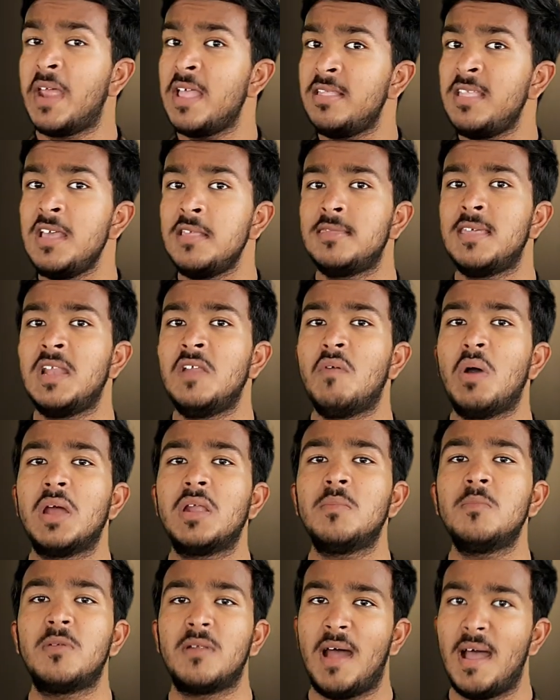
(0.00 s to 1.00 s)
ప్రతి
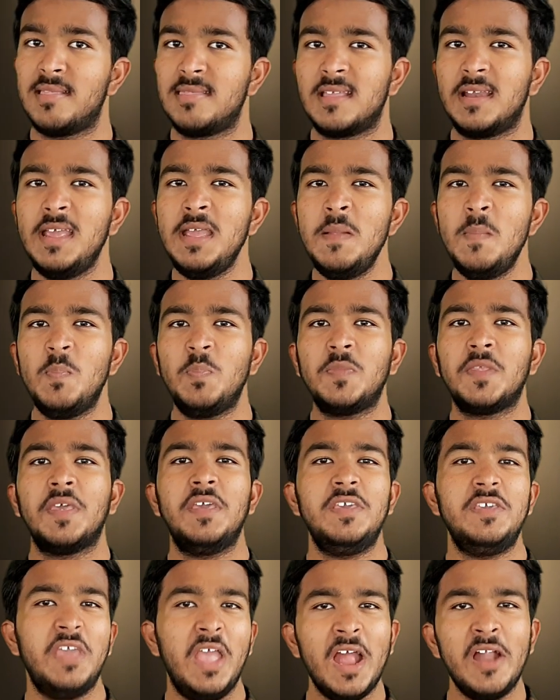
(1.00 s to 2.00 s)
శనివారం రాత్రి
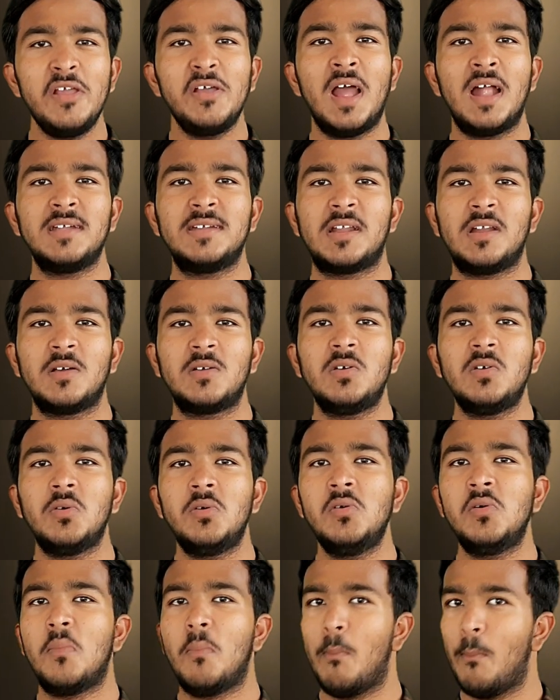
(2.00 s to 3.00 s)
ఏడు గంటలకు
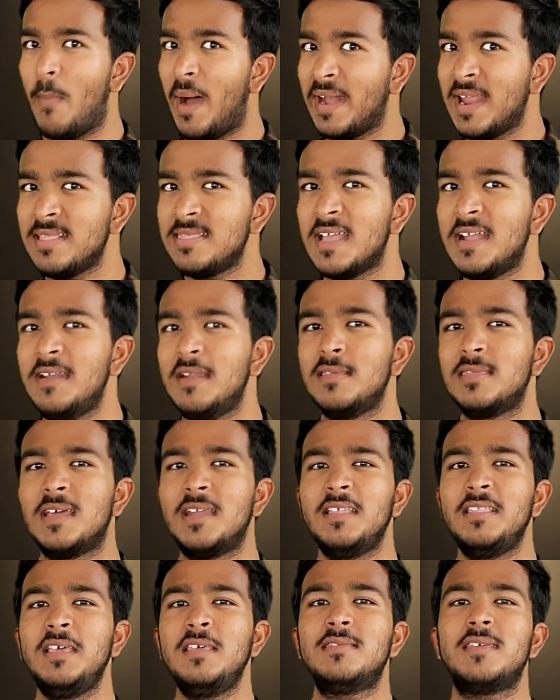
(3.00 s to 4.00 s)
మన తండ్రి
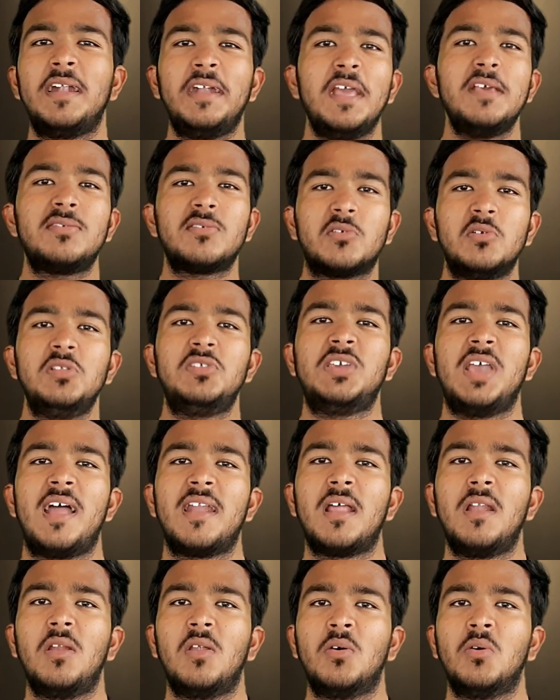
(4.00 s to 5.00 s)
సన్నిధి సండే స్కూల్
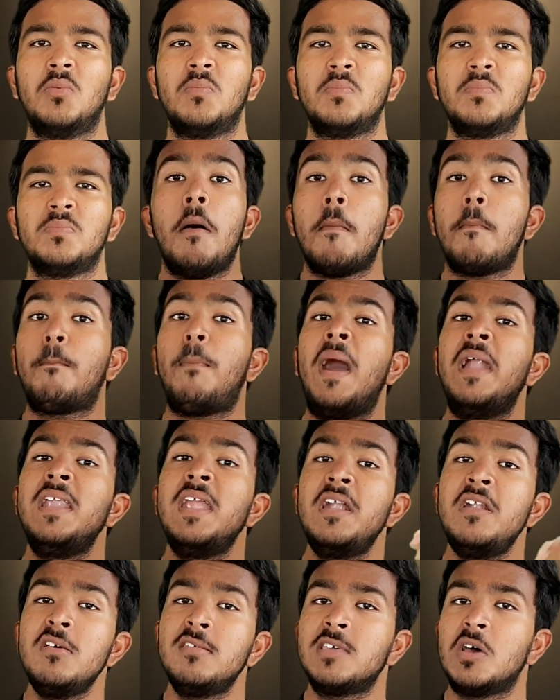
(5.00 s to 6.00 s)
ఛానల్లో
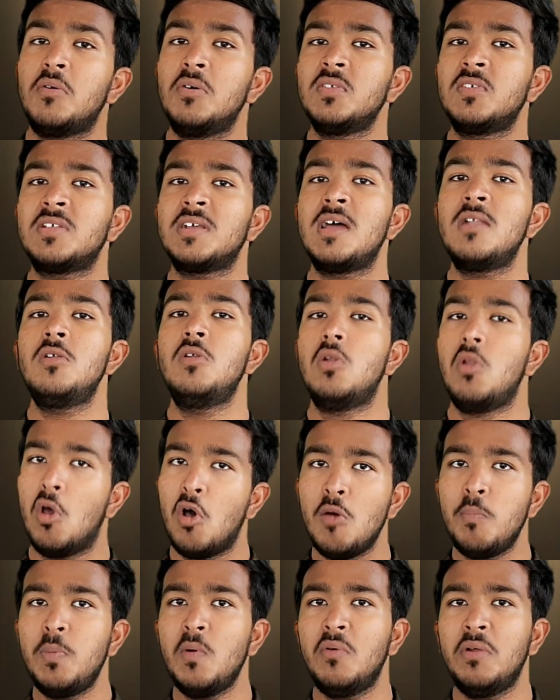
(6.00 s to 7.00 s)
పన్నెండు సంవత్సరాలు
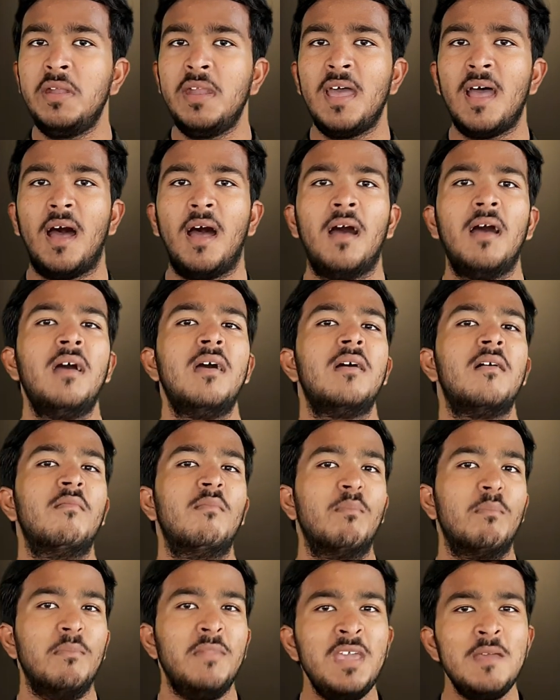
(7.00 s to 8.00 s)
లోపు ఉన్న
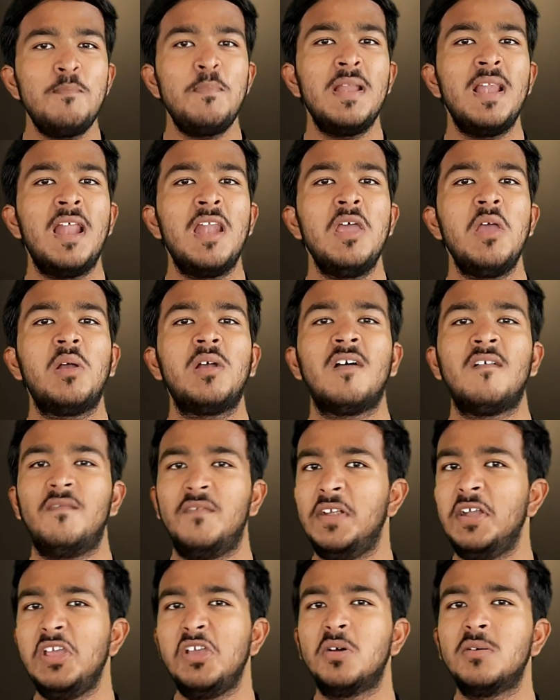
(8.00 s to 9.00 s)
మీ పిల్లల యొక్క
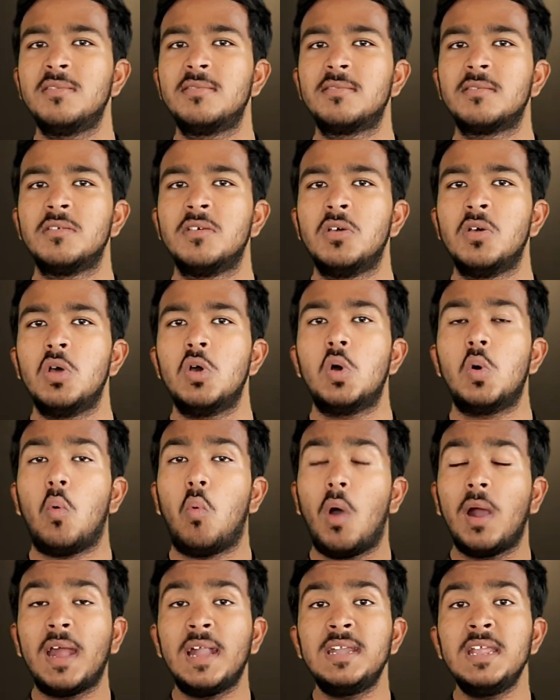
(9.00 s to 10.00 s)
వీడియోస్
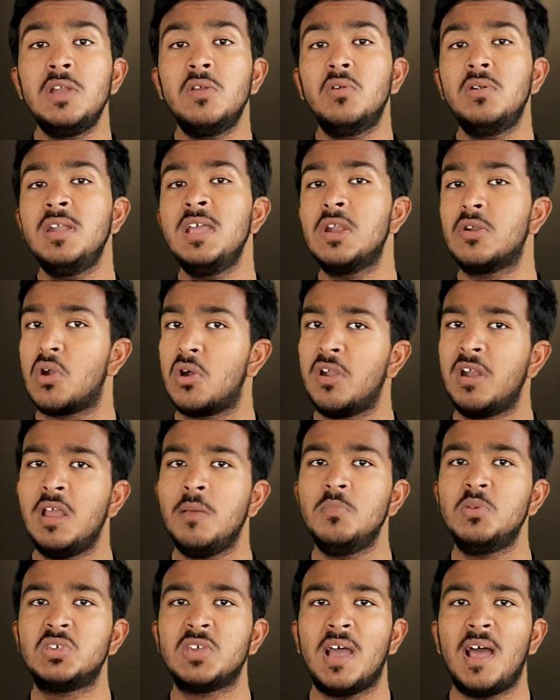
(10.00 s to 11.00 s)
ఒకటి నుండి రెండు
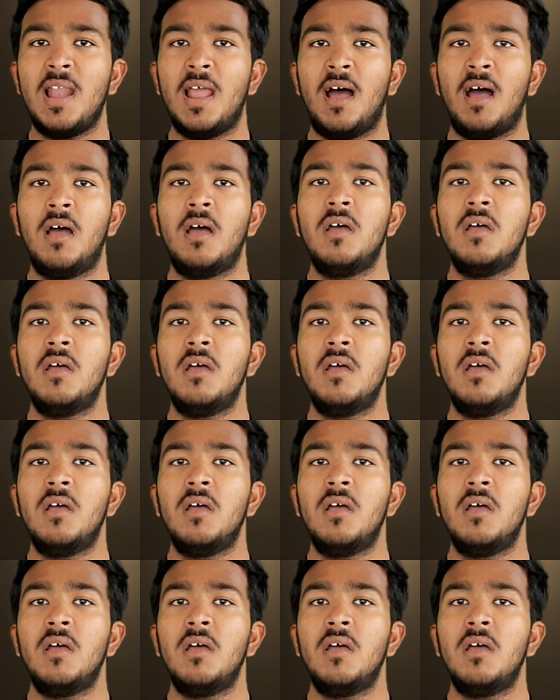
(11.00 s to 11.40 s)
నిమిషాల